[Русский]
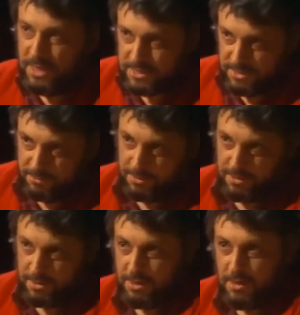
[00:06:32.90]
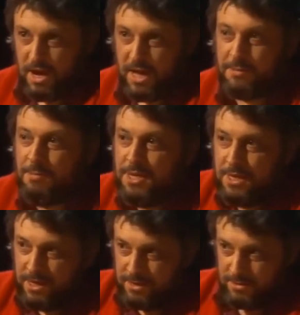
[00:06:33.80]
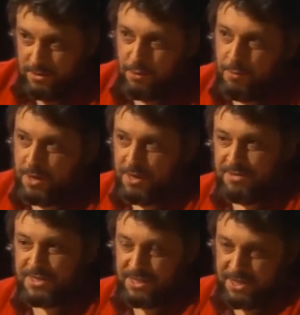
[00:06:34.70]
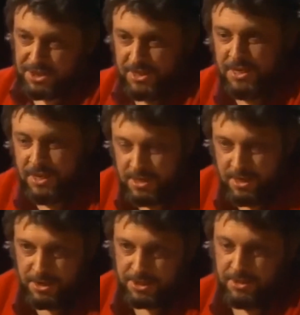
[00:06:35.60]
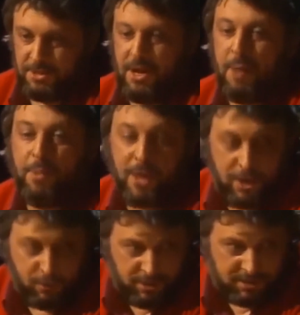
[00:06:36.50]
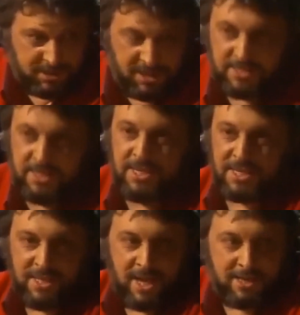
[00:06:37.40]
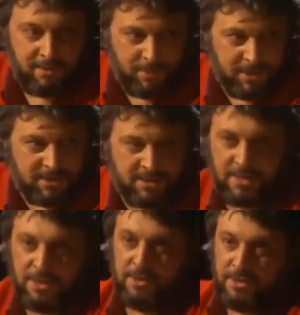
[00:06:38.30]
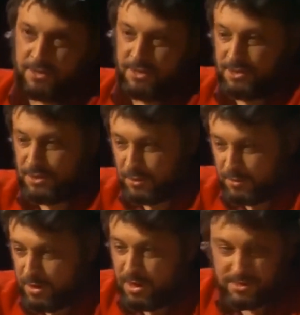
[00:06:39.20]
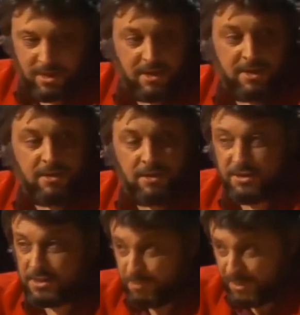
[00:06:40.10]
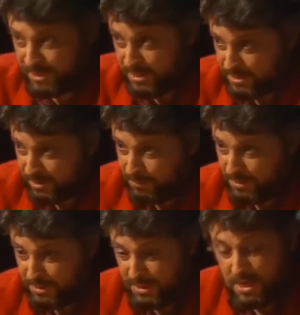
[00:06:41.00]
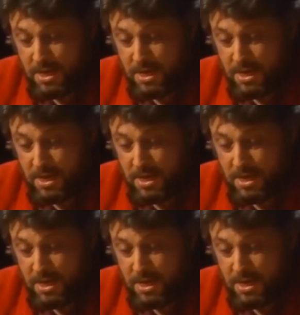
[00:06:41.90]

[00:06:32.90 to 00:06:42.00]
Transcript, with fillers: если бы отменили любые вознаграждения денежные, оплату, так сказать, за создание песни, за их, так сказать, за, за их исполнение этих песен,